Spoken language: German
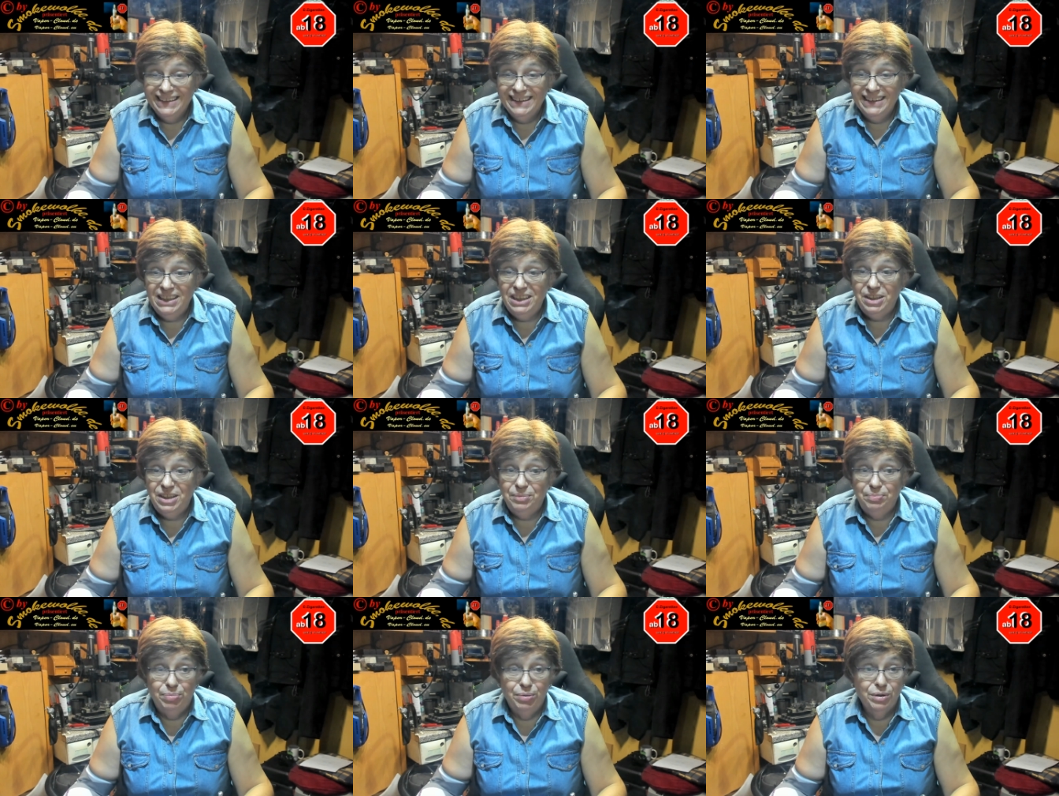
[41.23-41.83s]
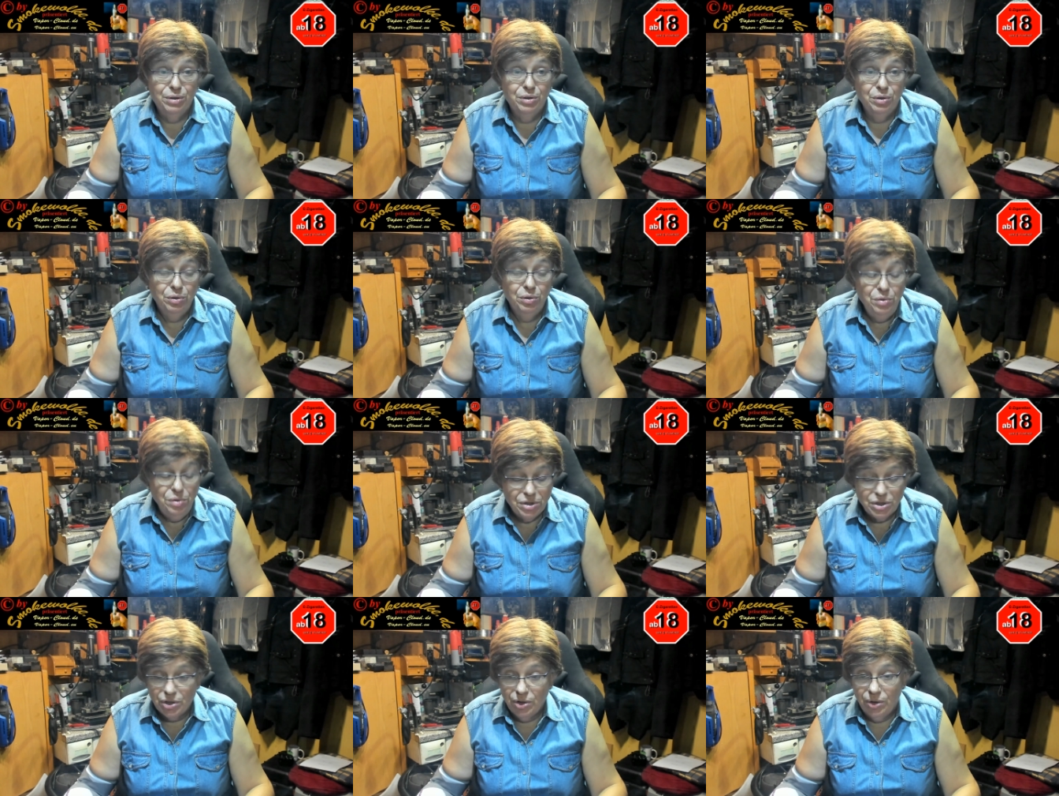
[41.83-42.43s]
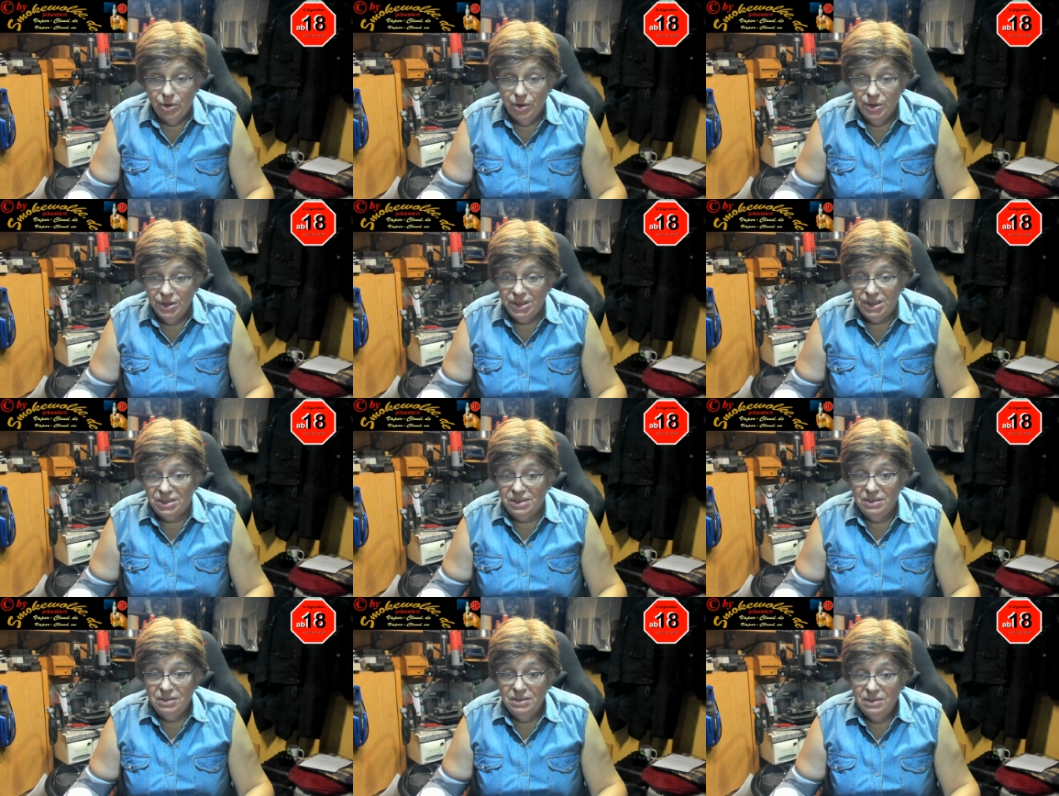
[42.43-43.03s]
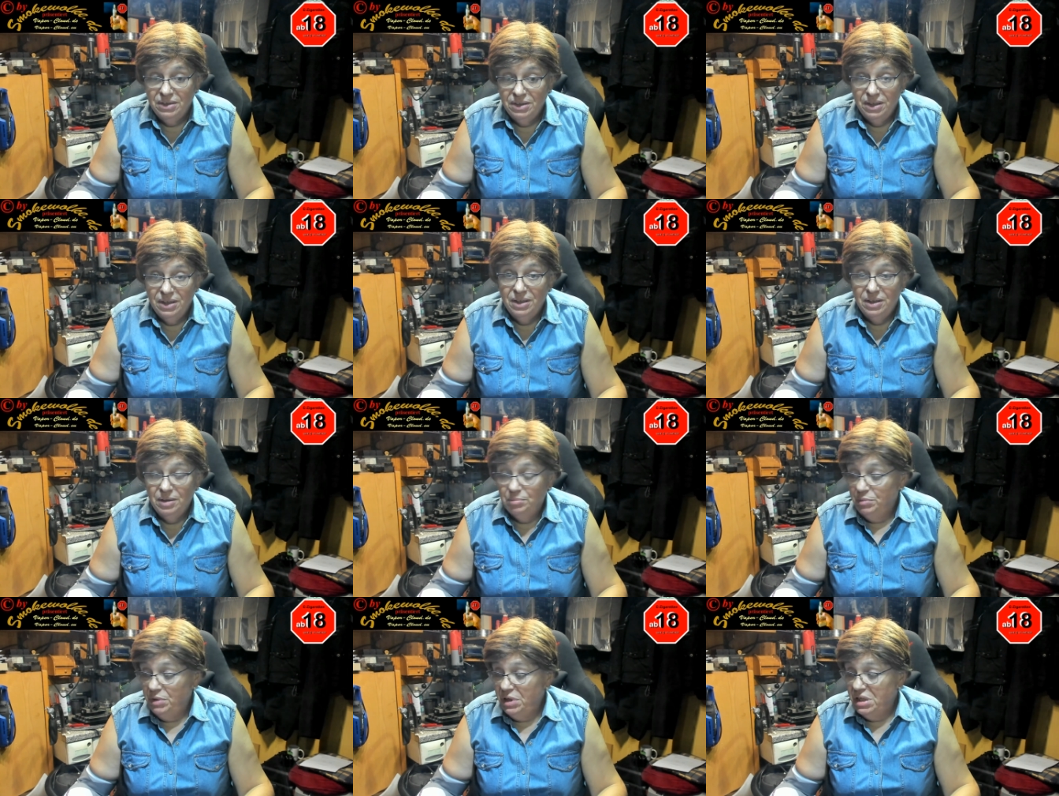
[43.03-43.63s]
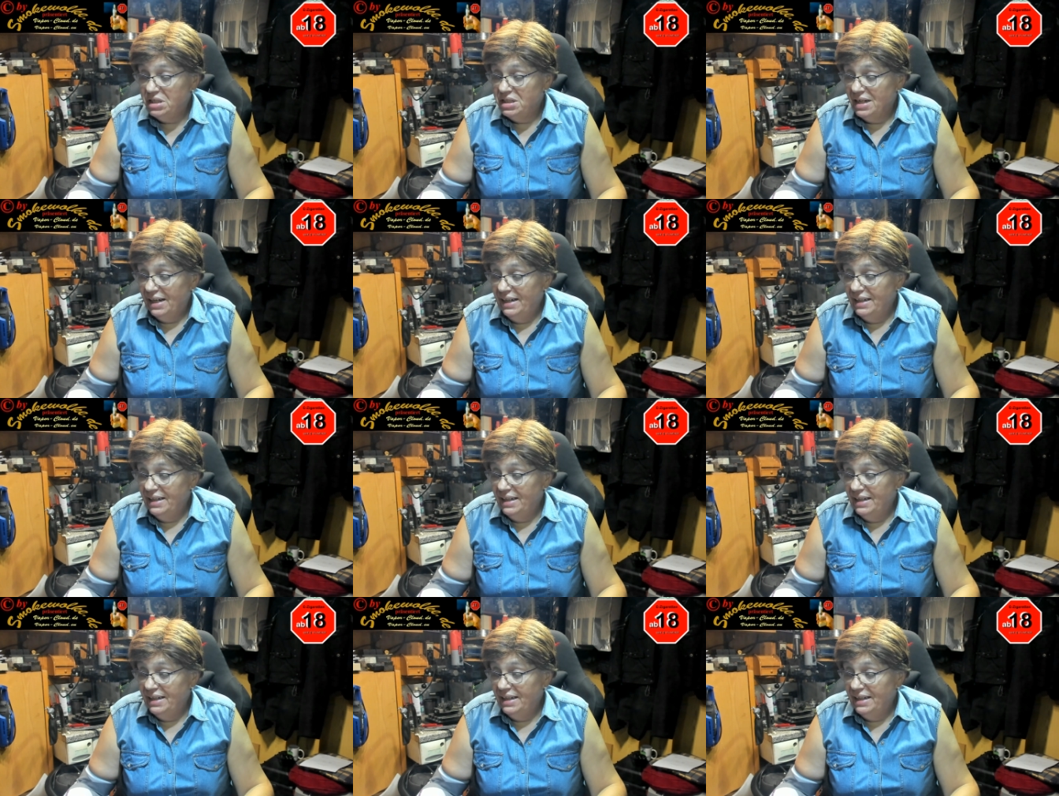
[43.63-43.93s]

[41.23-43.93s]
Ich begrüße euch mit